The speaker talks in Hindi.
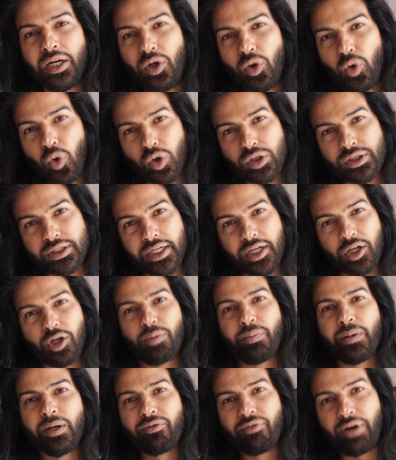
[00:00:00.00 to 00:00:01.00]
लोग
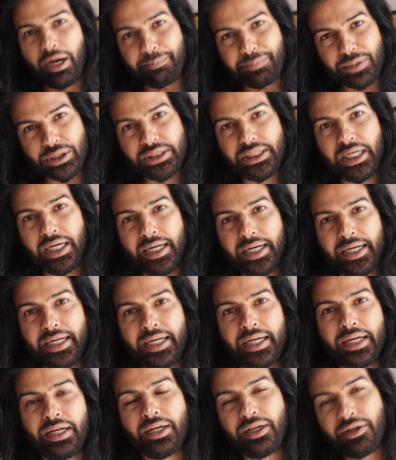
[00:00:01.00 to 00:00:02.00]
सड़कों पर वापस जा रहे
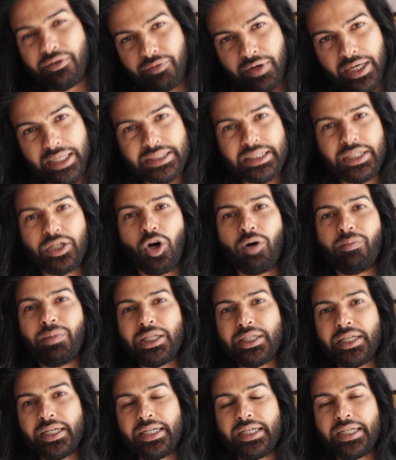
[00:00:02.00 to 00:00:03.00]
हैं वैसे ही
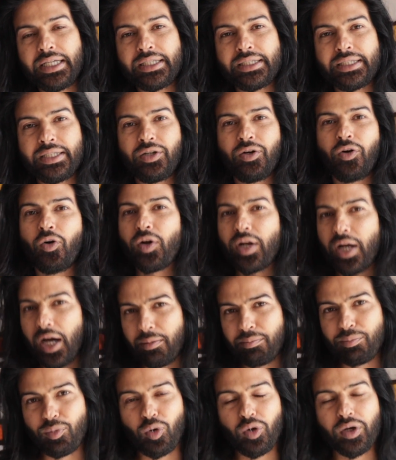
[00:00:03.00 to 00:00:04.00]
नॉर्मल तरीके से और
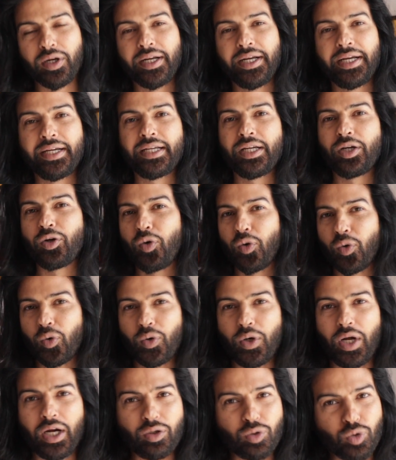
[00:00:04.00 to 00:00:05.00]
अब बोल रहे हैं कि
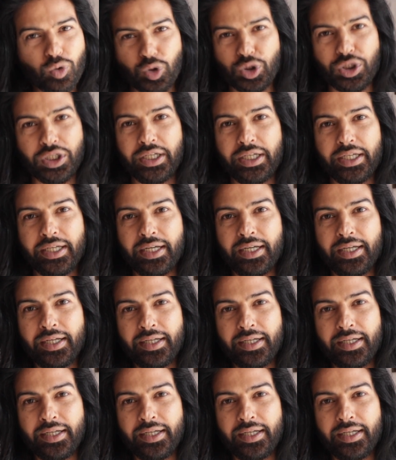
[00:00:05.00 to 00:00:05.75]
कोरोना कुछ नहीं है